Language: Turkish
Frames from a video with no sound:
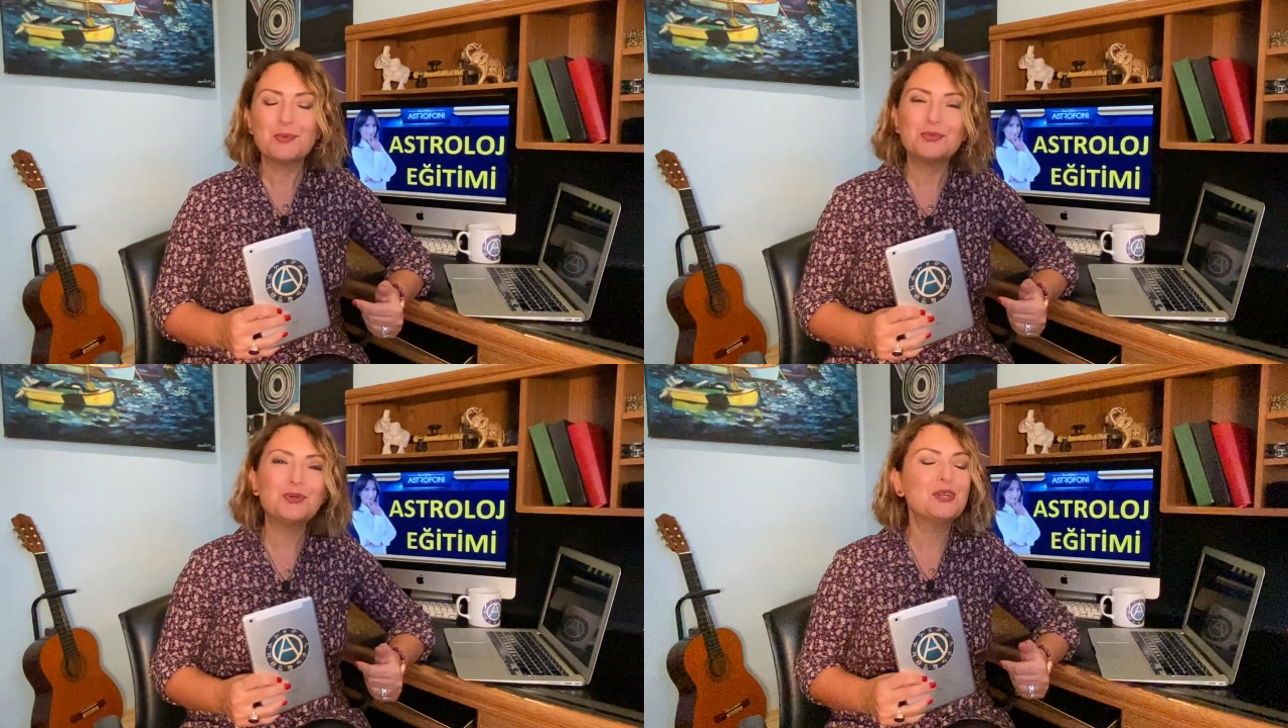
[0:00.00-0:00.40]

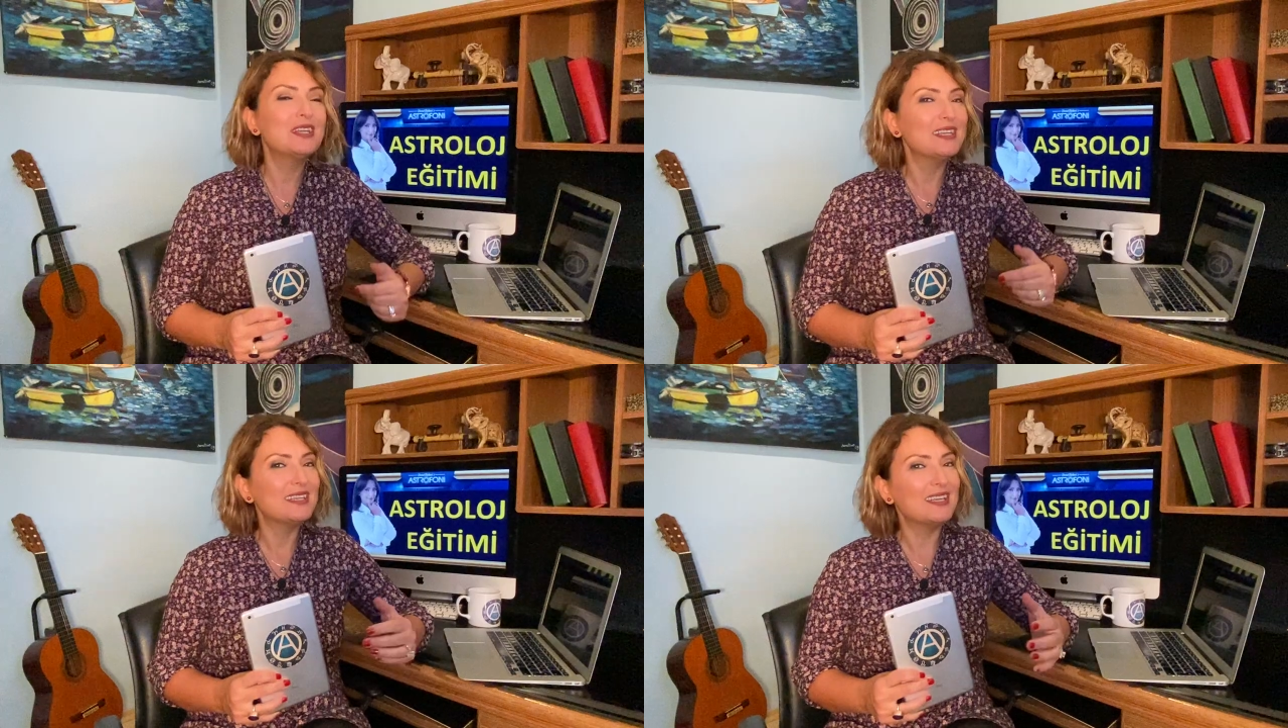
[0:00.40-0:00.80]
Bu
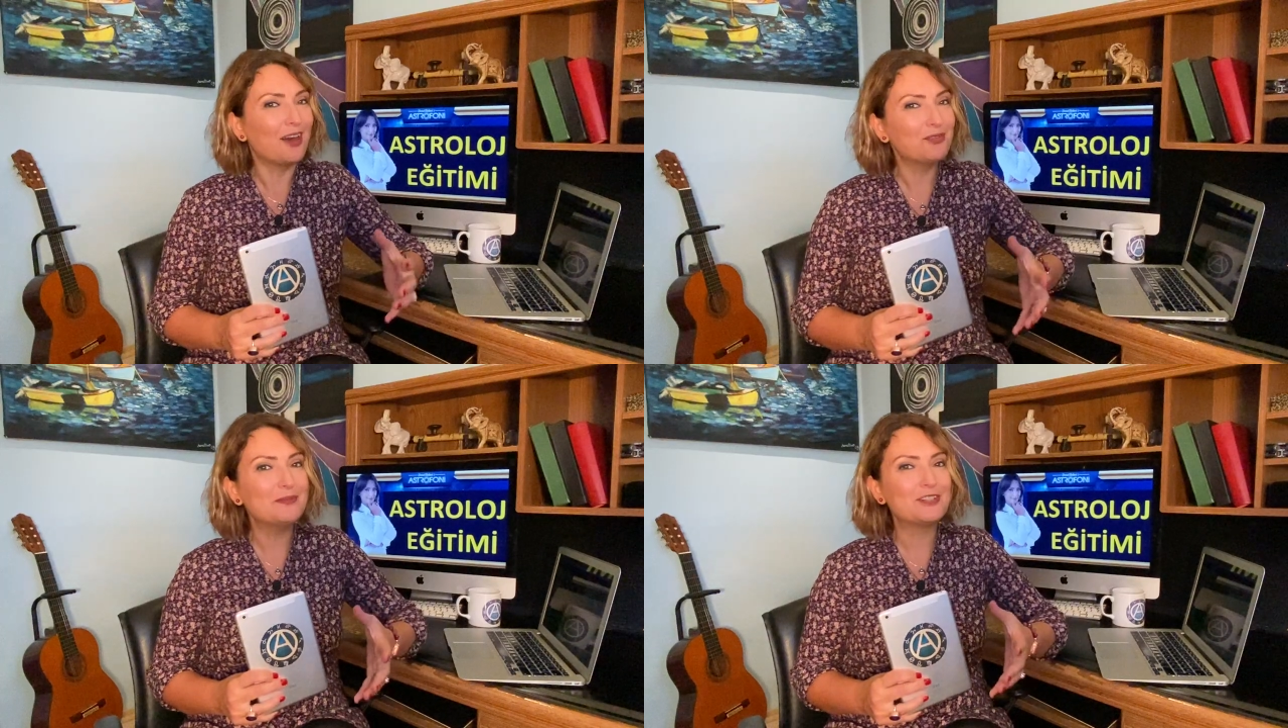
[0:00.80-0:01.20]
e,
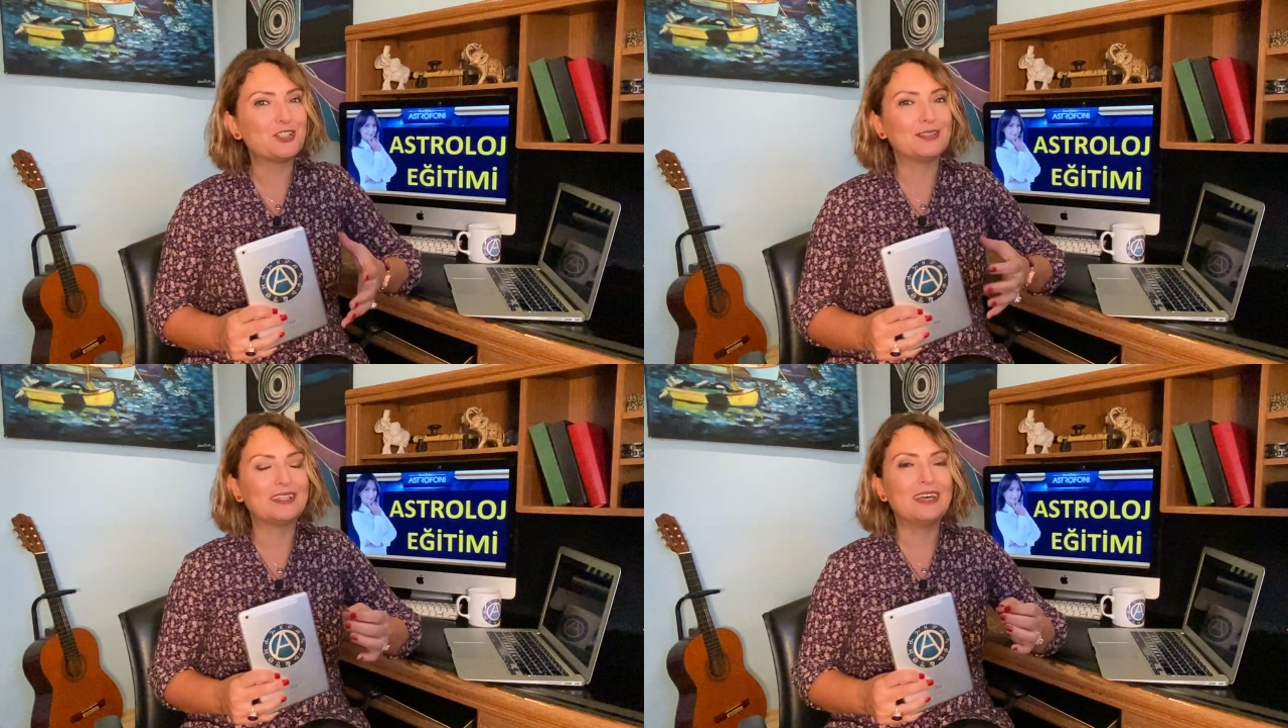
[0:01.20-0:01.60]
hafta
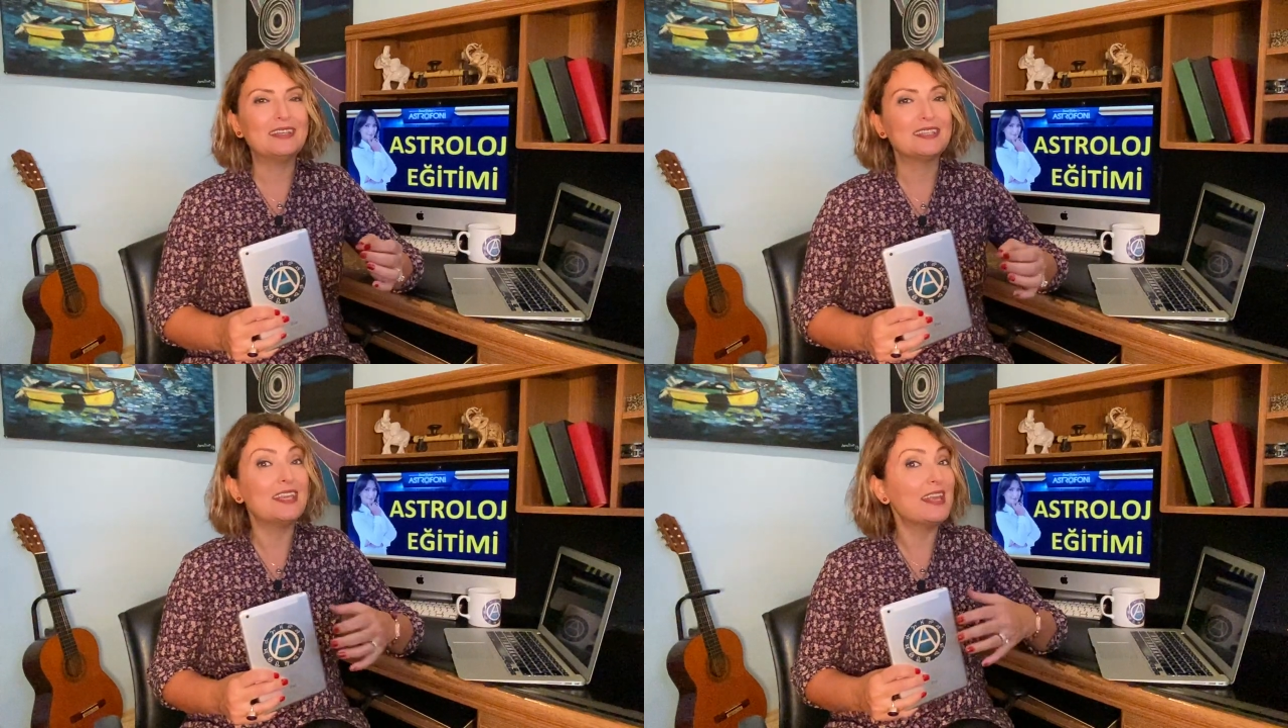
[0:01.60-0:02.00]

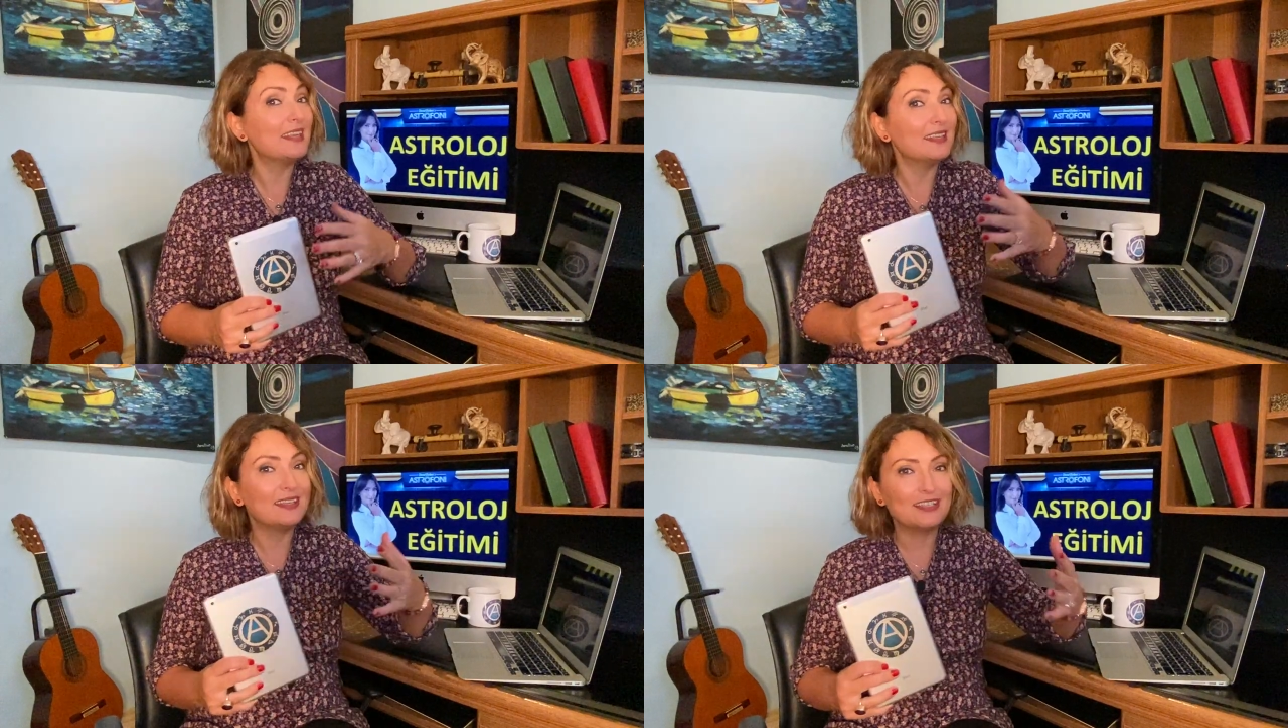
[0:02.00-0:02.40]
başında
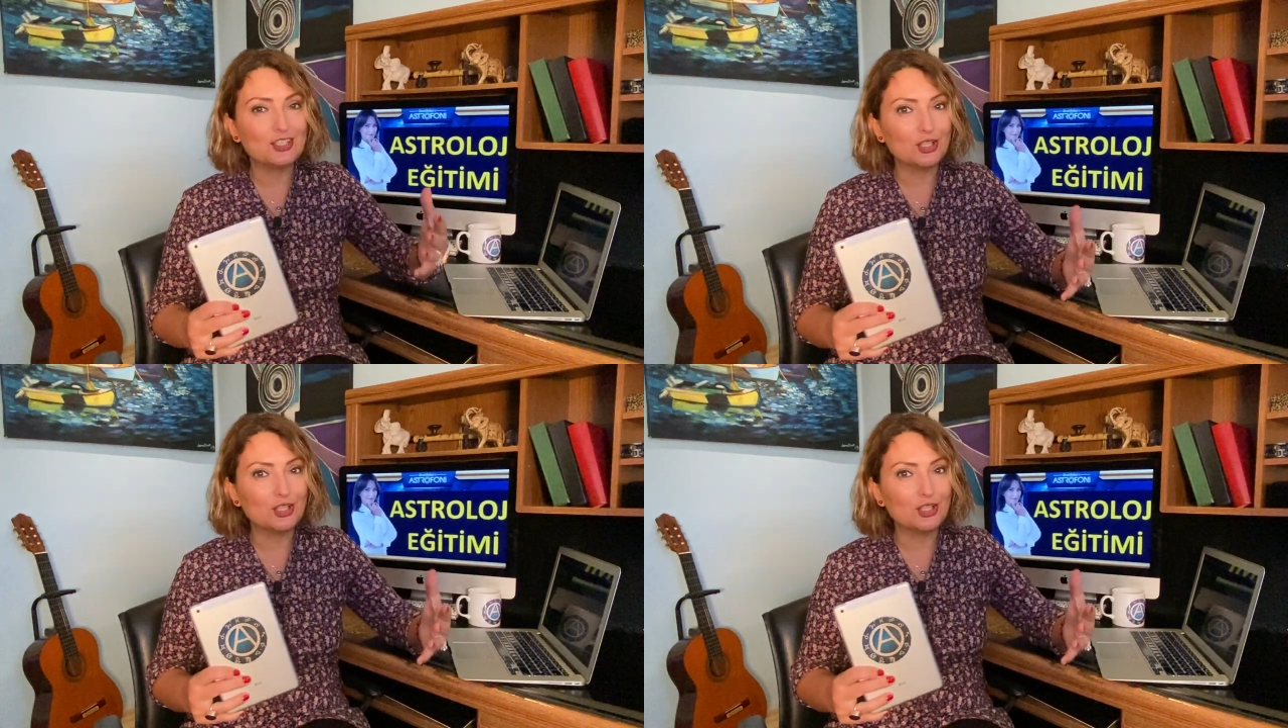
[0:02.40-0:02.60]
gerek e,